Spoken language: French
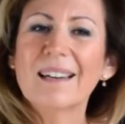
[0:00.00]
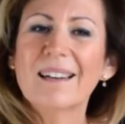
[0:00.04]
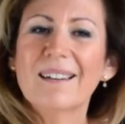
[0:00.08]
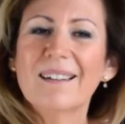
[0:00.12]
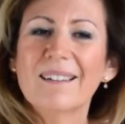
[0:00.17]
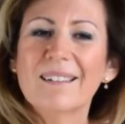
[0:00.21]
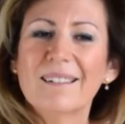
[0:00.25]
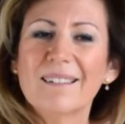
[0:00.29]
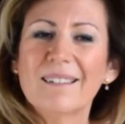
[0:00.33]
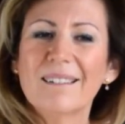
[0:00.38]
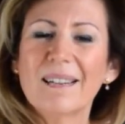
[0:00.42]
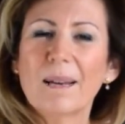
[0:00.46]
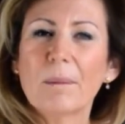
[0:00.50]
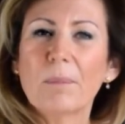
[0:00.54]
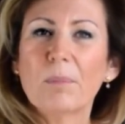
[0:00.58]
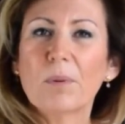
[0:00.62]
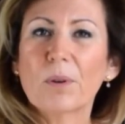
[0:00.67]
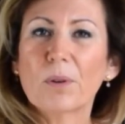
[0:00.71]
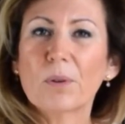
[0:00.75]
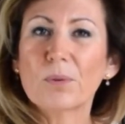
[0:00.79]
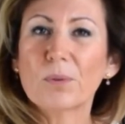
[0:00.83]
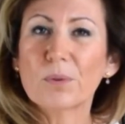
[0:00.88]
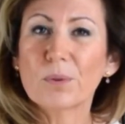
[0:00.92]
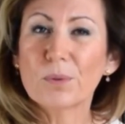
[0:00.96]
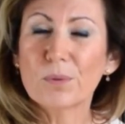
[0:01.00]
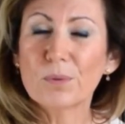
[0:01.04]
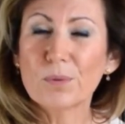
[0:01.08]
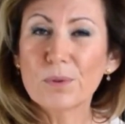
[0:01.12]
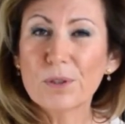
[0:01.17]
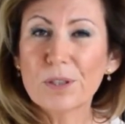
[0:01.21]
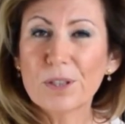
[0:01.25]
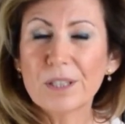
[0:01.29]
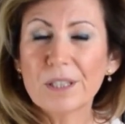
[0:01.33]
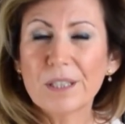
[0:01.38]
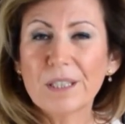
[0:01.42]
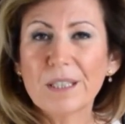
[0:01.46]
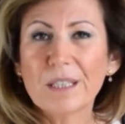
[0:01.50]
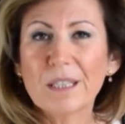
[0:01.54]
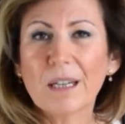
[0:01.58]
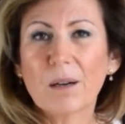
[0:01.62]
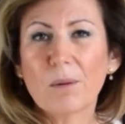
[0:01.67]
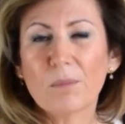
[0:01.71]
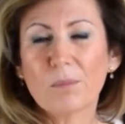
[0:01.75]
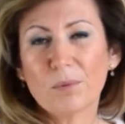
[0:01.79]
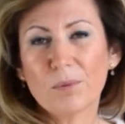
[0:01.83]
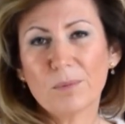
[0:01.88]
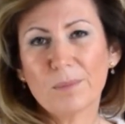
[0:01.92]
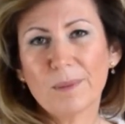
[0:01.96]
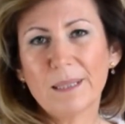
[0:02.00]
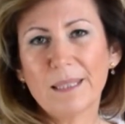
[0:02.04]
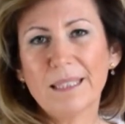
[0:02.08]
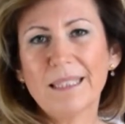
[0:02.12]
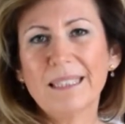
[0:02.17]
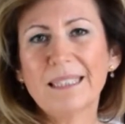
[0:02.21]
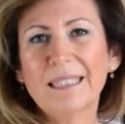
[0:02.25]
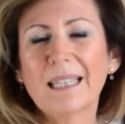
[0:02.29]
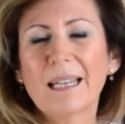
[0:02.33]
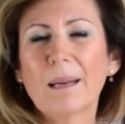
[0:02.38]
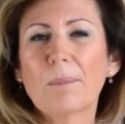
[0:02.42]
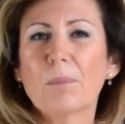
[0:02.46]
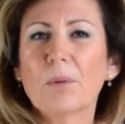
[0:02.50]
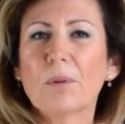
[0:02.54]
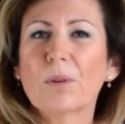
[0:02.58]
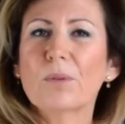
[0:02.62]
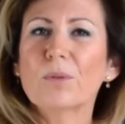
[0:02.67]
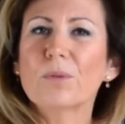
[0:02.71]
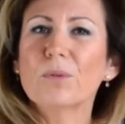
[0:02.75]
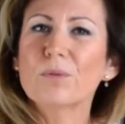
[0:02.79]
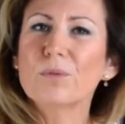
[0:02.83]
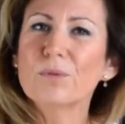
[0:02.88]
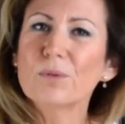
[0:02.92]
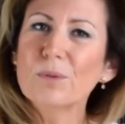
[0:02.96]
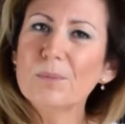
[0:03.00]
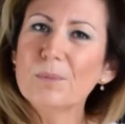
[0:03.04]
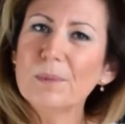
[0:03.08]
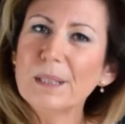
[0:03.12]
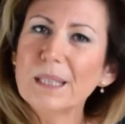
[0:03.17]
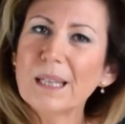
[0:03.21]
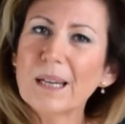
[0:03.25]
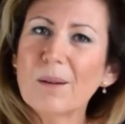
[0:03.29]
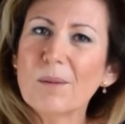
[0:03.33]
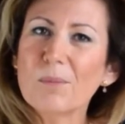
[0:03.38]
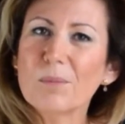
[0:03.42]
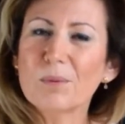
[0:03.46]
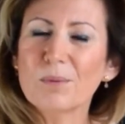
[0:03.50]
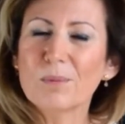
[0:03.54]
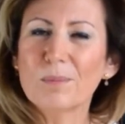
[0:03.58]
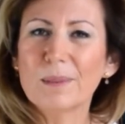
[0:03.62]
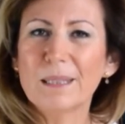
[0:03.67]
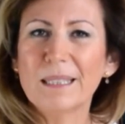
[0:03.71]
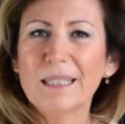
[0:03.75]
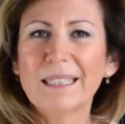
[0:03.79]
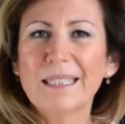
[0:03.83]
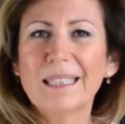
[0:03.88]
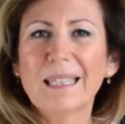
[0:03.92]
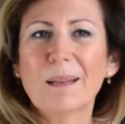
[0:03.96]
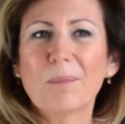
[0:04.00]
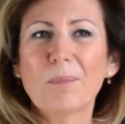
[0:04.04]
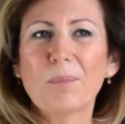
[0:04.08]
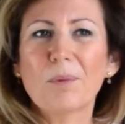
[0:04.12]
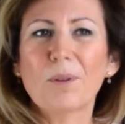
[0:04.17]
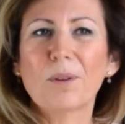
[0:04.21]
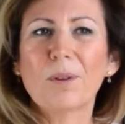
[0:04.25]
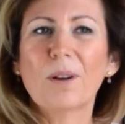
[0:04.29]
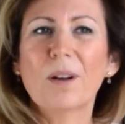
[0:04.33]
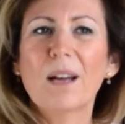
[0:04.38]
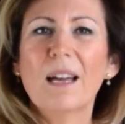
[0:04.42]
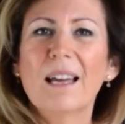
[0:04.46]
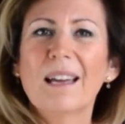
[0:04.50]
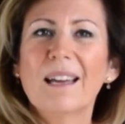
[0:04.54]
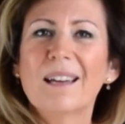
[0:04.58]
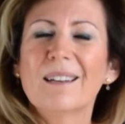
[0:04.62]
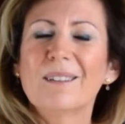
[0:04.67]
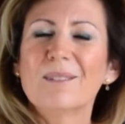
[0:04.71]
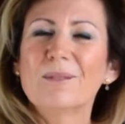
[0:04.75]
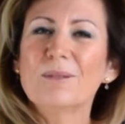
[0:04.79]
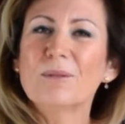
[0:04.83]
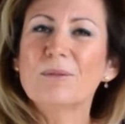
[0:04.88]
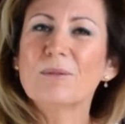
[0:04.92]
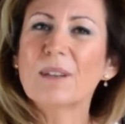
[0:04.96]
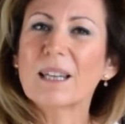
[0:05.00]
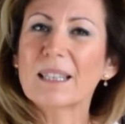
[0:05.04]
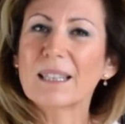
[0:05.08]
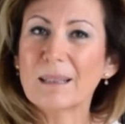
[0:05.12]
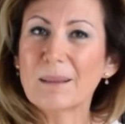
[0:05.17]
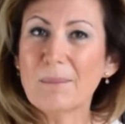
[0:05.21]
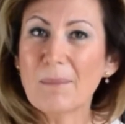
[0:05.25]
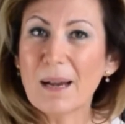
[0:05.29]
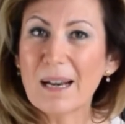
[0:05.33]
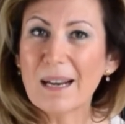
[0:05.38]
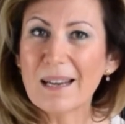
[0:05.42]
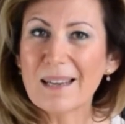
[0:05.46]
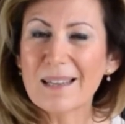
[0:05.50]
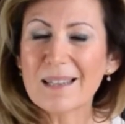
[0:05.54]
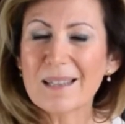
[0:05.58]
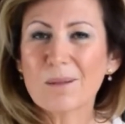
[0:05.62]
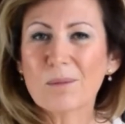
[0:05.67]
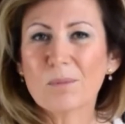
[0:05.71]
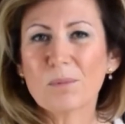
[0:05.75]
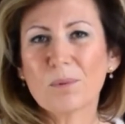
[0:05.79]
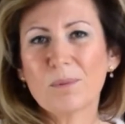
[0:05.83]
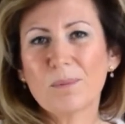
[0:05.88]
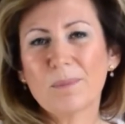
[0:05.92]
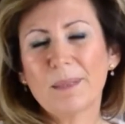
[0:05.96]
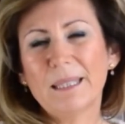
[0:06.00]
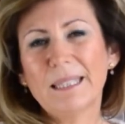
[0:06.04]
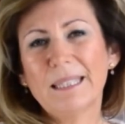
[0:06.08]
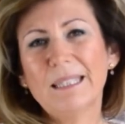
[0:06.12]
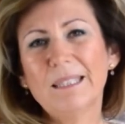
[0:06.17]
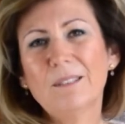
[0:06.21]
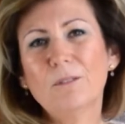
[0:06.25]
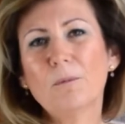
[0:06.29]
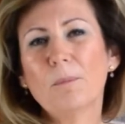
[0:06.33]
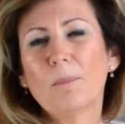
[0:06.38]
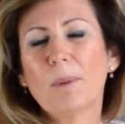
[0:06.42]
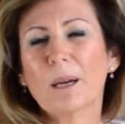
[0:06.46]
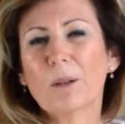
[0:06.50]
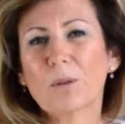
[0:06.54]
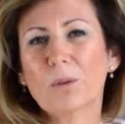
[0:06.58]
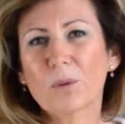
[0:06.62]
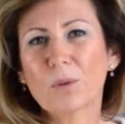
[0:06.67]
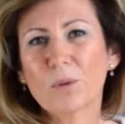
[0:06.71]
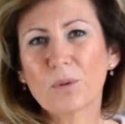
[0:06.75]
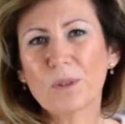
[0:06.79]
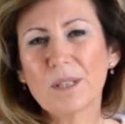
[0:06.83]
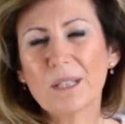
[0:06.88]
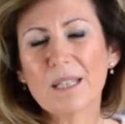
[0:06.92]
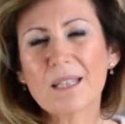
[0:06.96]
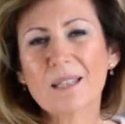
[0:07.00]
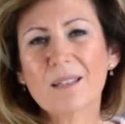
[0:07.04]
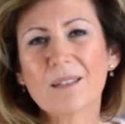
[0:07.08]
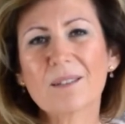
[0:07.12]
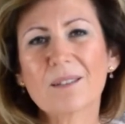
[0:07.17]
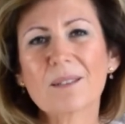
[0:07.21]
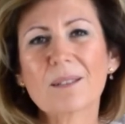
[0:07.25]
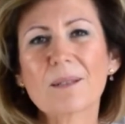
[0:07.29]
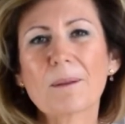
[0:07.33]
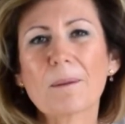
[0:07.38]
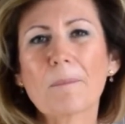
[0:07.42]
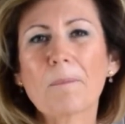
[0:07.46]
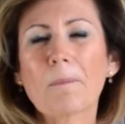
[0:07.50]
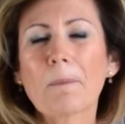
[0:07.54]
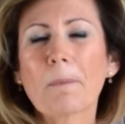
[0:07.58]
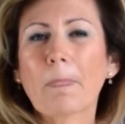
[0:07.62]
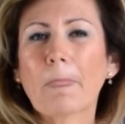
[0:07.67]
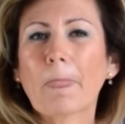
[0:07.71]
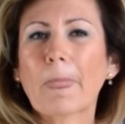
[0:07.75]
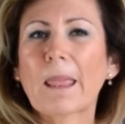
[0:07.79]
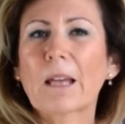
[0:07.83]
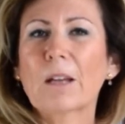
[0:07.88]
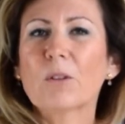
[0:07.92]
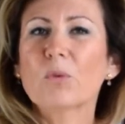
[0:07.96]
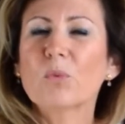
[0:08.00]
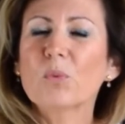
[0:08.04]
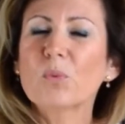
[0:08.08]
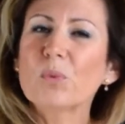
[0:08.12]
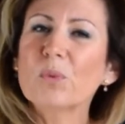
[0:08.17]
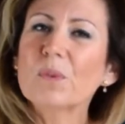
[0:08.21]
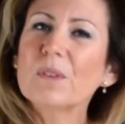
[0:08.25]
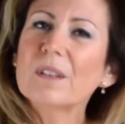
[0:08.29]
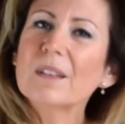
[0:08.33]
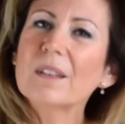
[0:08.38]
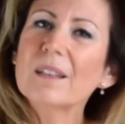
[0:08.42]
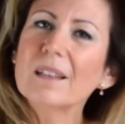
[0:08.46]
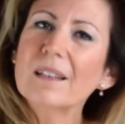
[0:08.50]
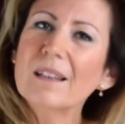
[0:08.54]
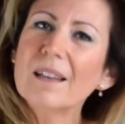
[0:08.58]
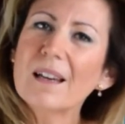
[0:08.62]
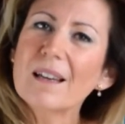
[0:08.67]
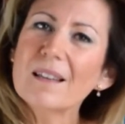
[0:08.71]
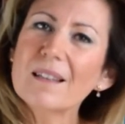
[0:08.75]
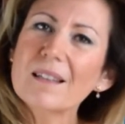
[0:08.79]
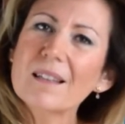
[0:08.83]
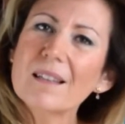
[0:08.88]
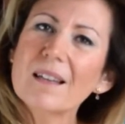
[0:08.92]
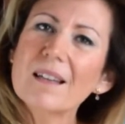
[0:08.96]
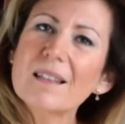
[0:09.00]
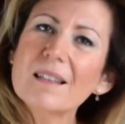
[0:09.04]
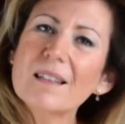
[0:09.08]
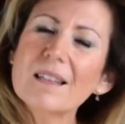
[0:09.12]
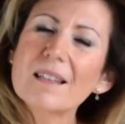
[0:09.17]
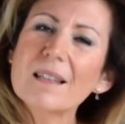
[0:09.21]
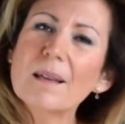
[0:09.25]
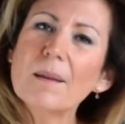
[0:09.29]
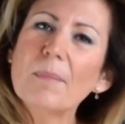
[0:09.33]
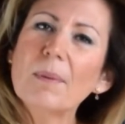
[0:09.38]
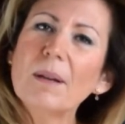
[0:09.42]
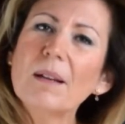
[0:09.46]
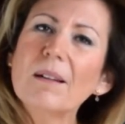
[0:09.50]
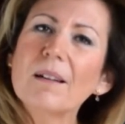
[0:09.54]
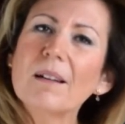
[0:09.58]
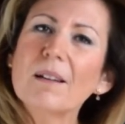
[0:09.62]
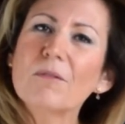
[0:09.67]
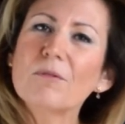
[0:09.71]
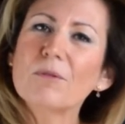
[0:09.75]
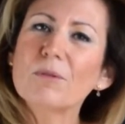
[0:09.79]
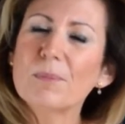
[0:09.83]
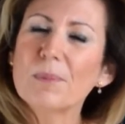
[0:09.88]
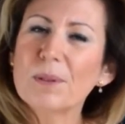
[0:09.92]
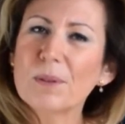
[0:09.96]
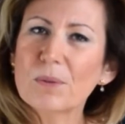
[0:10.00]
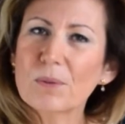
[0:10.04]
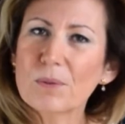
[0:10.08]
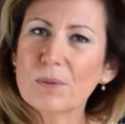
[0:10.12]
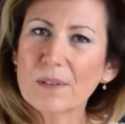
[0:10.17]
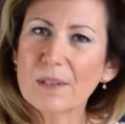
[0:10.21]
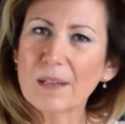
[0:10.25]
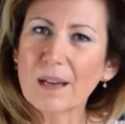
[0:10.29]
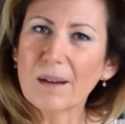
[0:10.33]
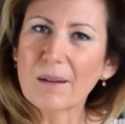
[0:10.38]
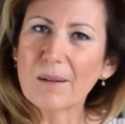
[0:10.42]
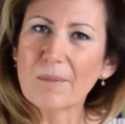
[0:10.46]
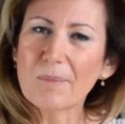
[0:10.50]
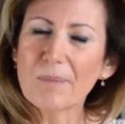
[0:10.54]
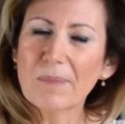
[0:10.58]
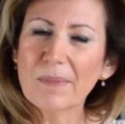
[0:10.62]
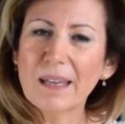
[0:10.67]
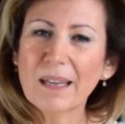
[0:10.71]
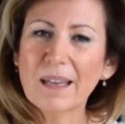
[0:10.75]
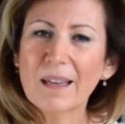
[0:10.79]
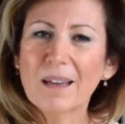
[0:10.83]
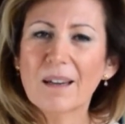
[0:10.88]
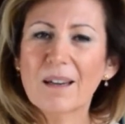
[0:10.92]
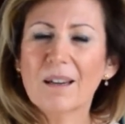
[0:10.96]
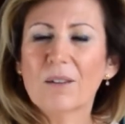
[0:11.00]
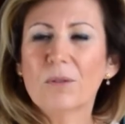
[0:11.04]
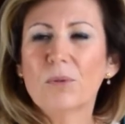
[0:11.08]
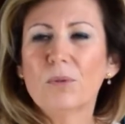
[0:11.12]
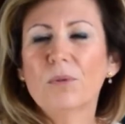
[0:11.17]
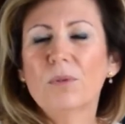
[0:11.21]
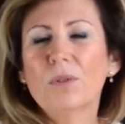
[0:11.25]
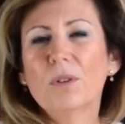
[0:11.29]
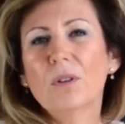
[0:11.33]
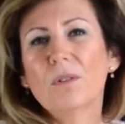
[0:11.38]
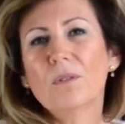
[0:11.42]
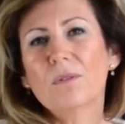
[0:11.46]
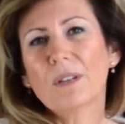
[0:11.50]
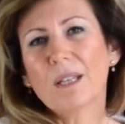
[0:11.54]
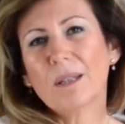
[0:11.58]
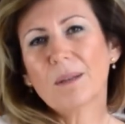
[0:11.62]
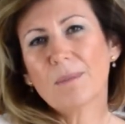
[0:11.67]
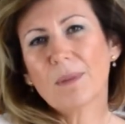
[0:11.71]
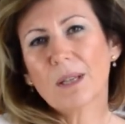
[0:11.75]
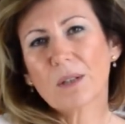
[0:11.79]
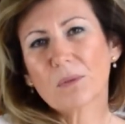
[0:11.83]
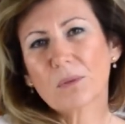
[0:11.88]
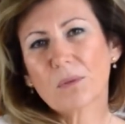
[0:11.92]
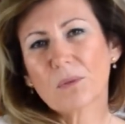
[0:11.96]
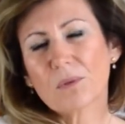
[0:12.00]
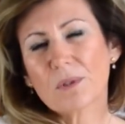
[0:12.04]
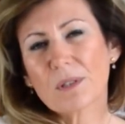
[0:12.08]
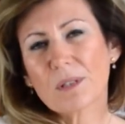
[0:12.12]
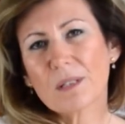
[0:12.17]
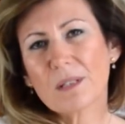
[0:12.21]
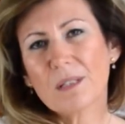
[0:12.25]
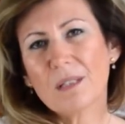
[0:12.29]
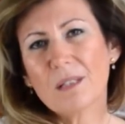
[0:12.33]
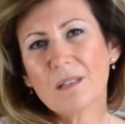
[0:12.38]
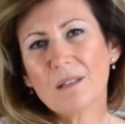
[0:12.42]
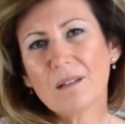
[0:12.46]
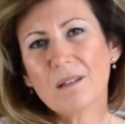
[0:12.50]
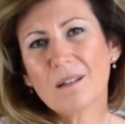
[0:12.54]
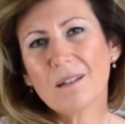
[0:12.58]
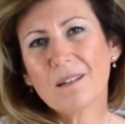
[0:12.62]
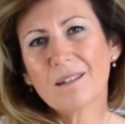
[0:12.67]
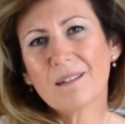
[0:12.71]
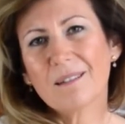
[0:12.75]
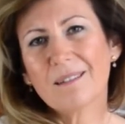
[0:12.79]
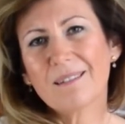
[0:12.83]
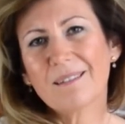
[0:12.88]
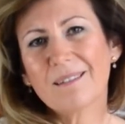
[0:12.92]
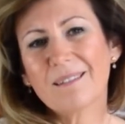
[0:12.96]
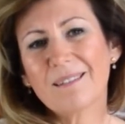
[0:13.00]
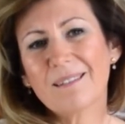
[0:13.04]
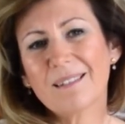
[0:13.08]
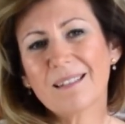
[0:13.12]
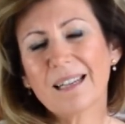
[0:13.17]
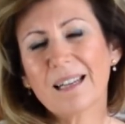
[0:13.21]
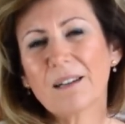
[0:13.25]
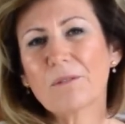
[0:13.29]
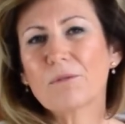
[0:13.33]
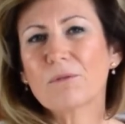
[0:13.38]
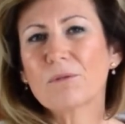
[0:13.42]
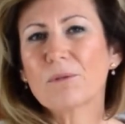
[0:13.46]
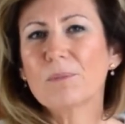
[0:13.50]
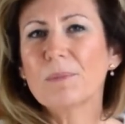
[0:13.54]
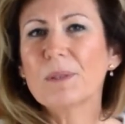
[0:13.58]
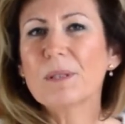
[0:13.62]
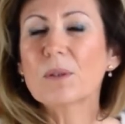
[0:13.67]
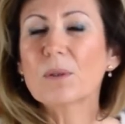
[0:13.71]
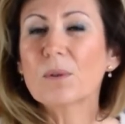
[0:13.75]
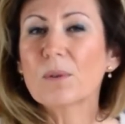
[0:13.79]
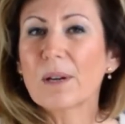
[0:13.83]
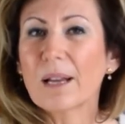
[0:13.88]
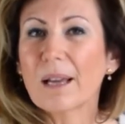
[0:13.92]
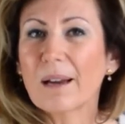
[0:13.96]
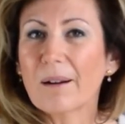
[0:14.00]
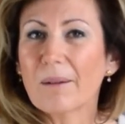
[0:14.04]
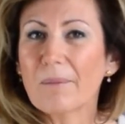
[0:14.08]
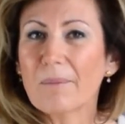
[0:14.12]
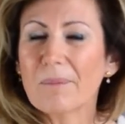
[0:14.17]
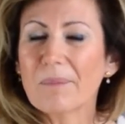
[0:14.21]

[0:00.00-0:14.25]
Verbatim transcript: euh, la peur de rougir en public, la peur de vomir en public, la peur de faire des malaises en public, de perdre connaissance. Tout ce qui est lié à ça, ça s'appelle la phobie sociale. Dedans, on va y mettre aussi euh, la phobie scolaire.